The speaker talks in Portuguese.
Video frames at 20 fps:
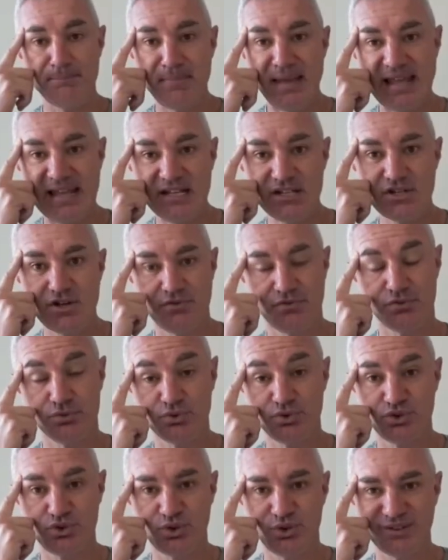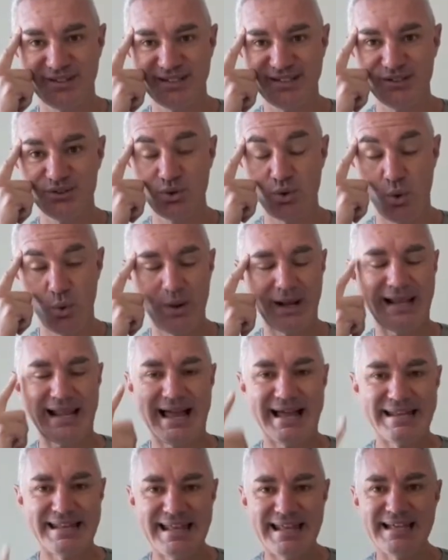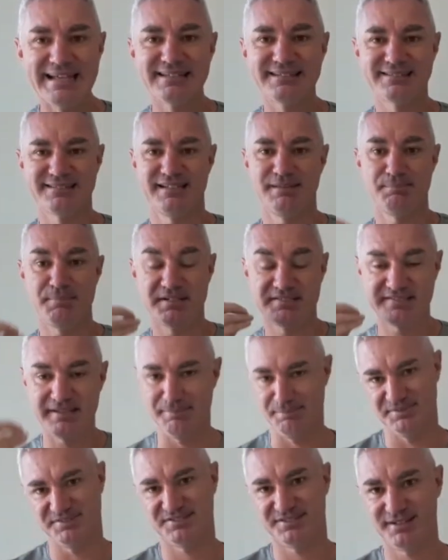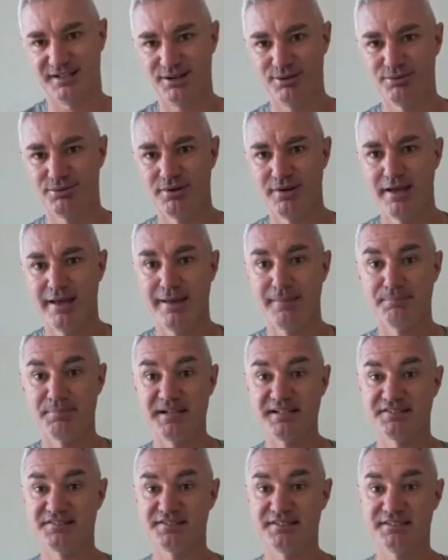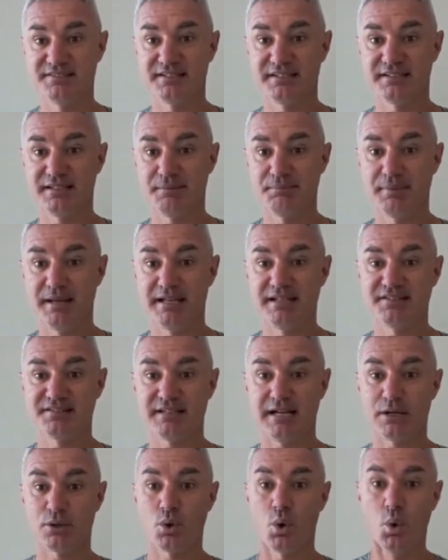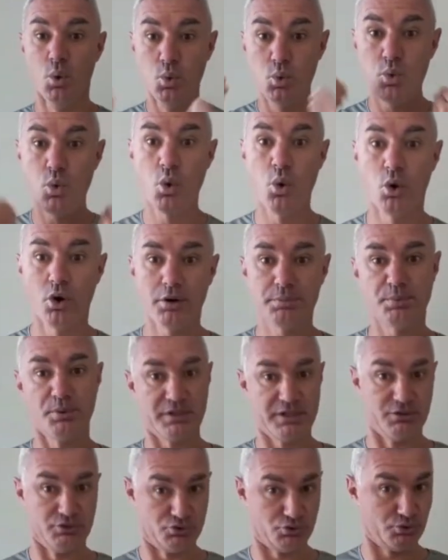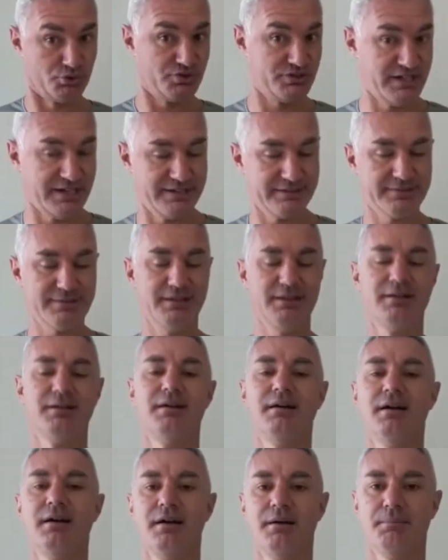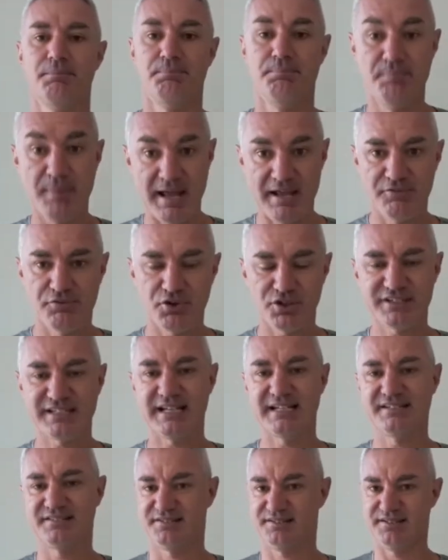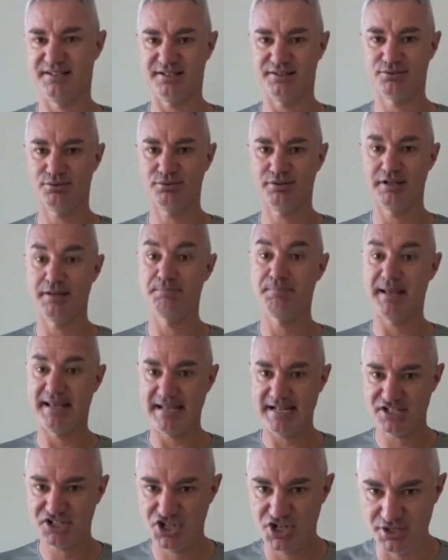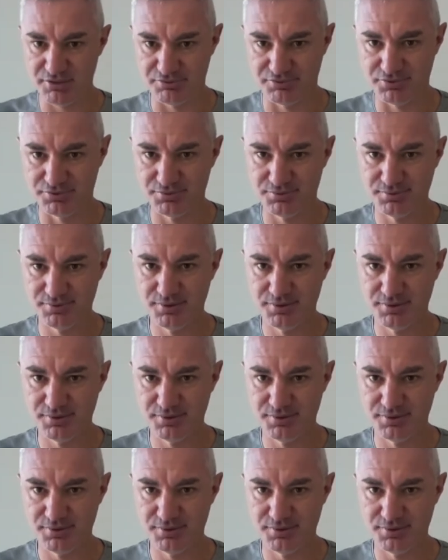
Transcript: mente funcionando com clareza e percepção precisa também estar com um corpo que o sustenta, bem fortalecido e bem ativo.